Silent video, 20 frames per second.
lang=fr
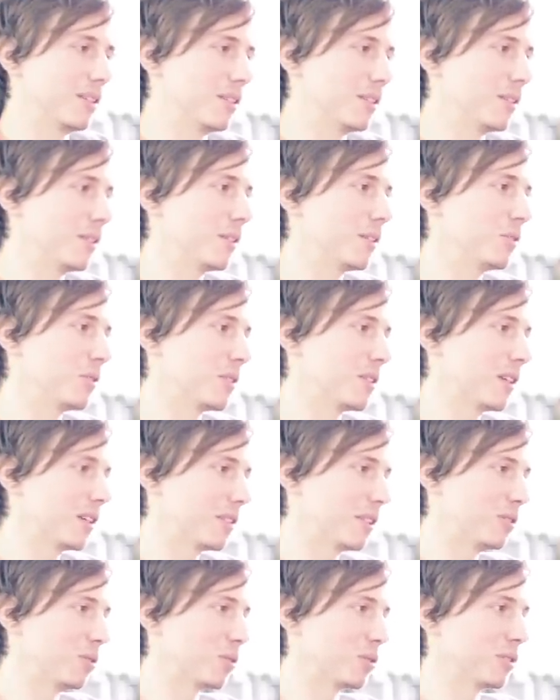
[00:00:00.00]
Euh, donc
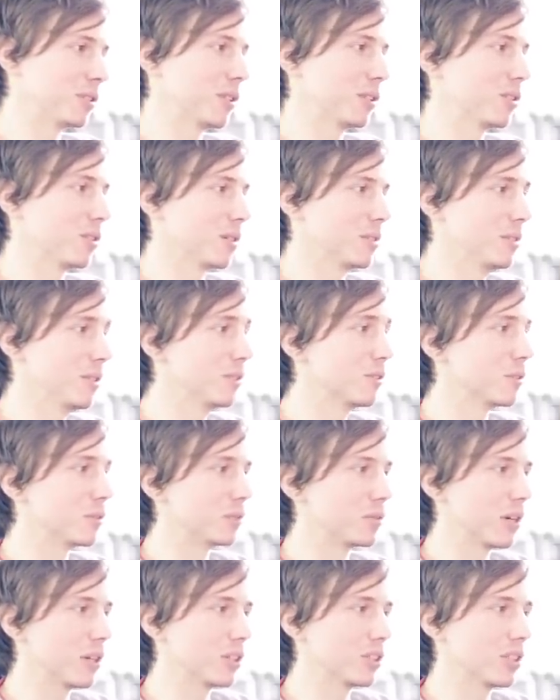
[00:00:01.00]
certaines 290
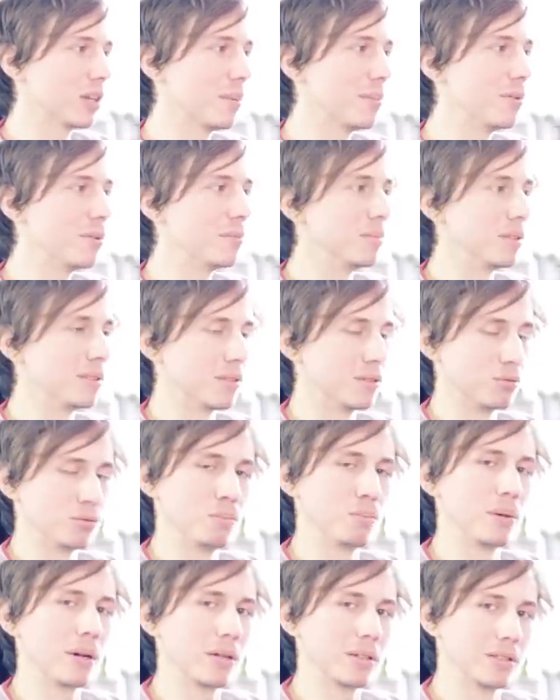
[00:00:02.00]
sont flashables, mais c'est
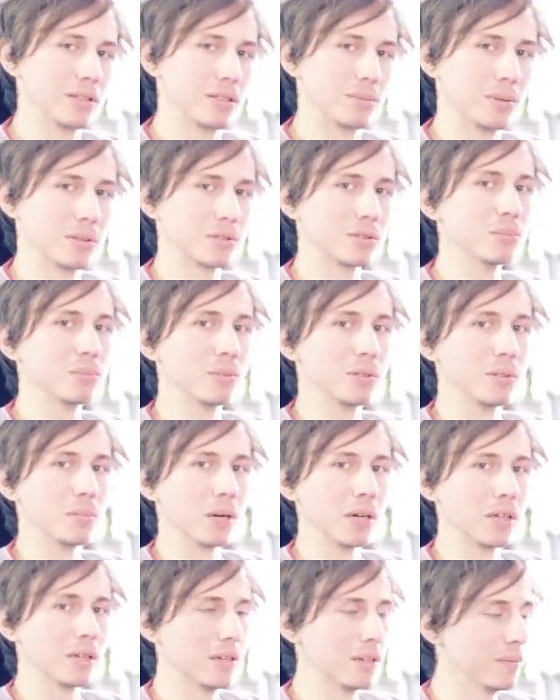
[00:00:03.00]
super risqué parce qu'on peut les
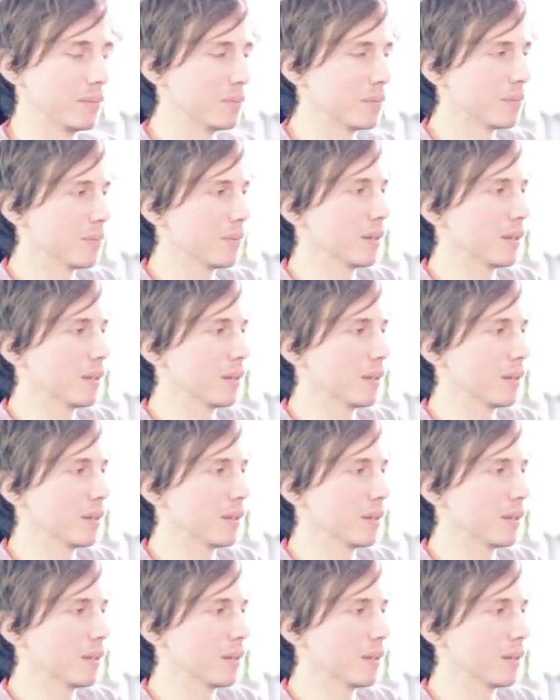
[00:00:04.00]
briquer.